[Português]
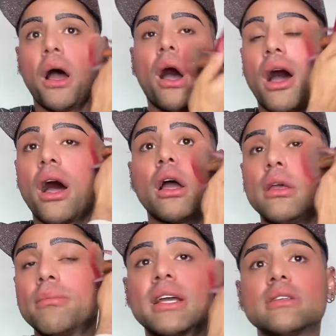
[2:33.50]
Ai,
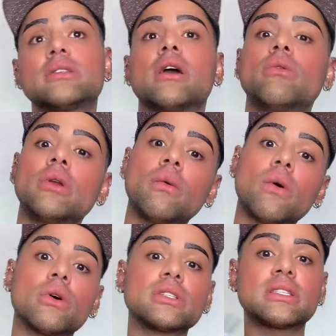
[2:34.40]
mas eu não
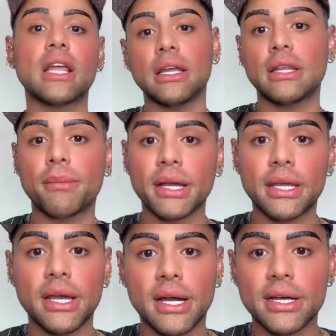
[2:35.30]
gostei da
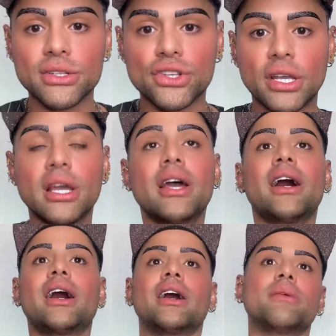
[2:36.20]
maquiagem.
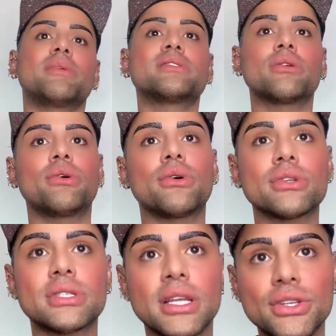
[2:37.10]
Ai, mas eu não
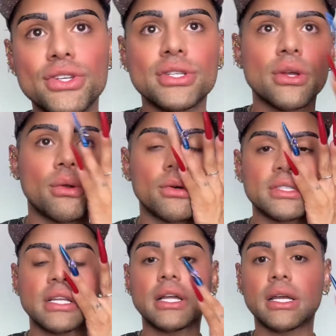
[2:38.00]
gostei disso, eu não
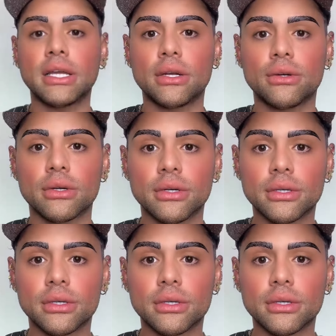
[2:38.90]
gostei daquilo.